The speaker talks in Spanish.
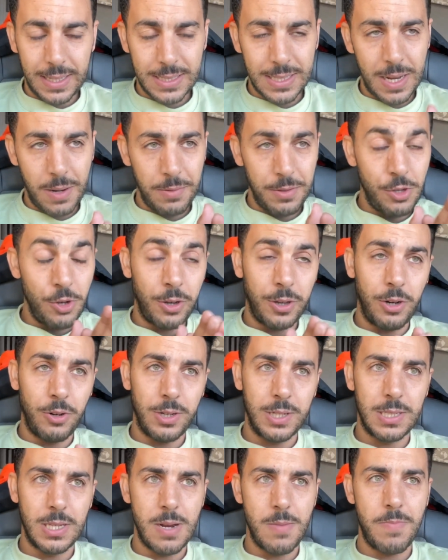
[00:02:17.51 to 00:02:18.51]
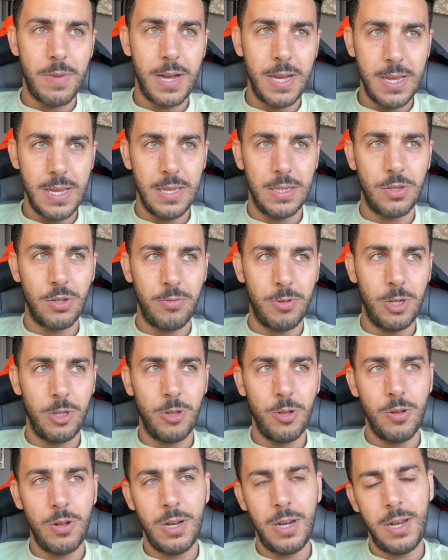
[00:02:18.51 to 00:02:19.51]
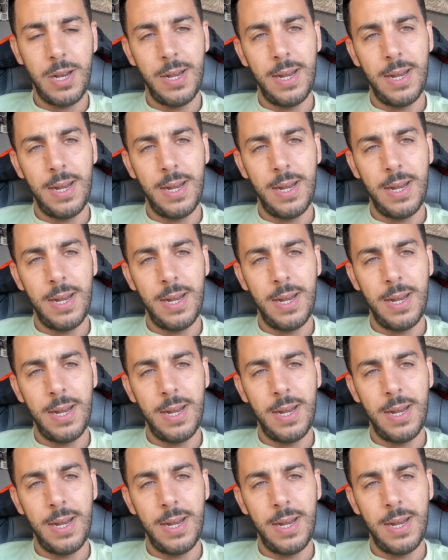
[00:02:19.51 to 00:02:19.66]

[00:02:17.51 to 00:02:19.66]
es yo creo que es el país, sobre todo